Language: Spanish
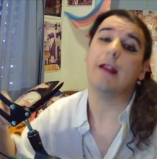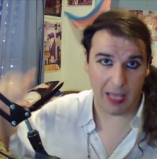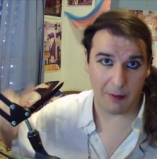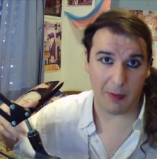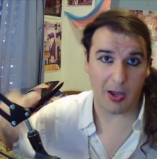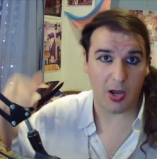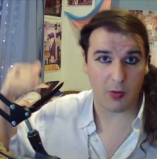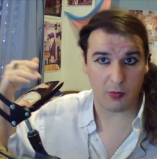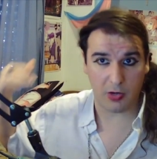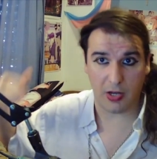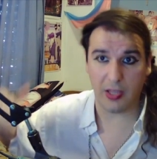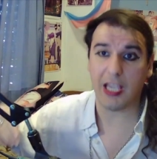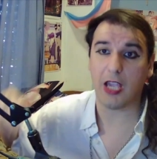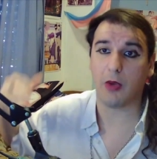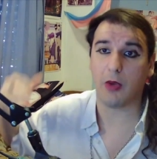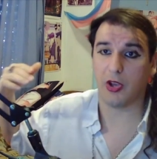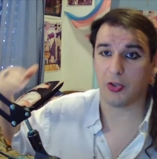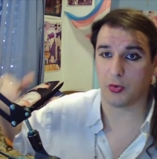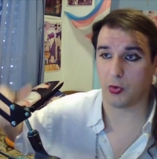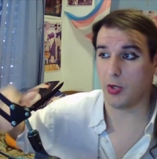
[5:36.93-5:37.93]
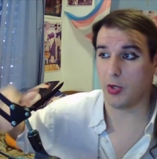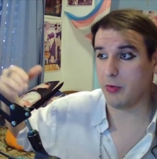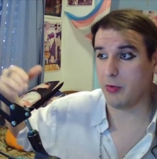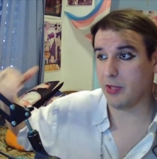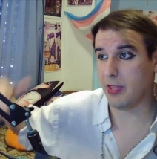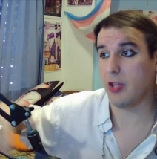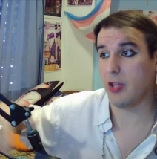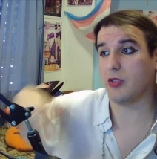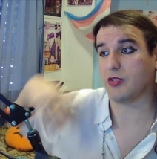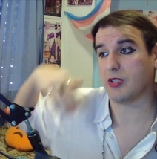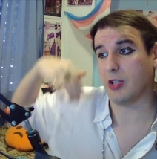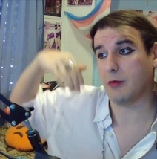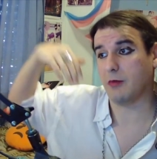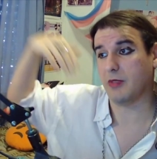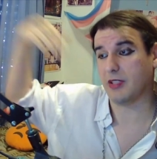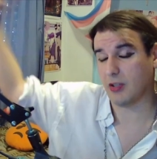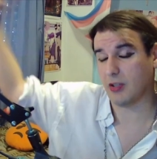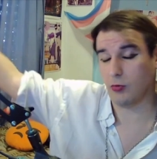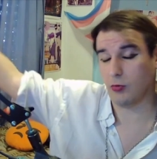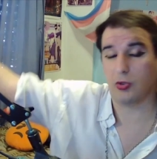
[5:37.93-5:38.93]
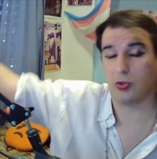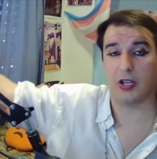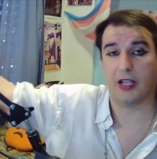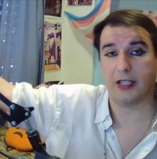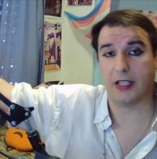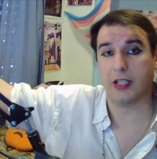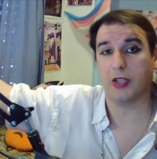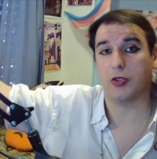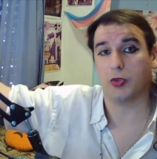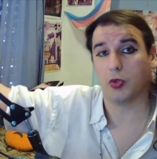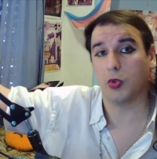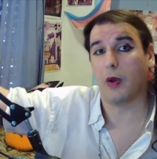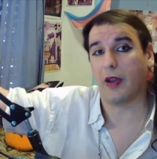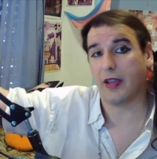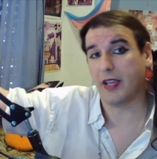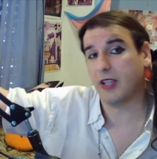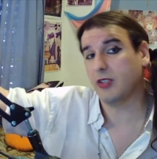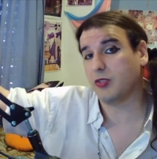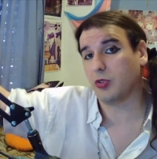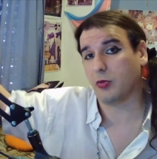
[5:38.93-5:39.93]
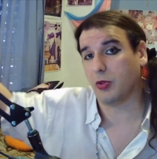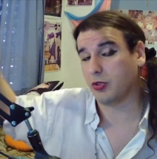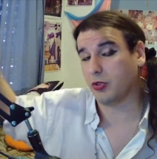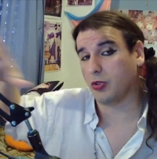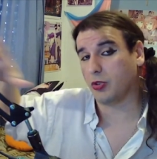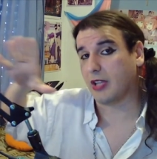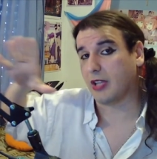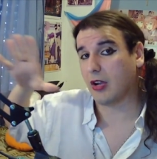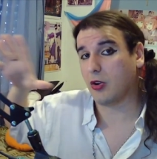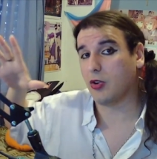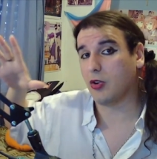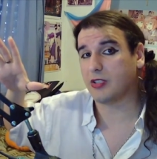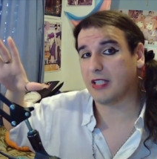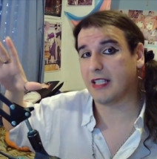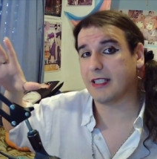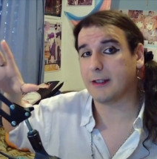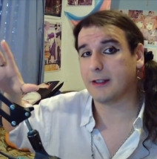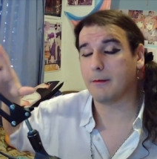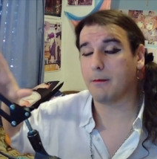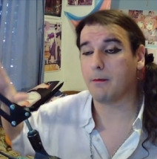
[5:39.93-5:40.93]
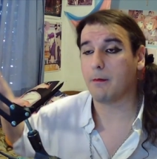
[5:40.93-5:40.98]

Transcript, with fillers: Además, como les dije, voy a subir videos en mi segundo canal de YouTube ahí sobre todas estas cosas.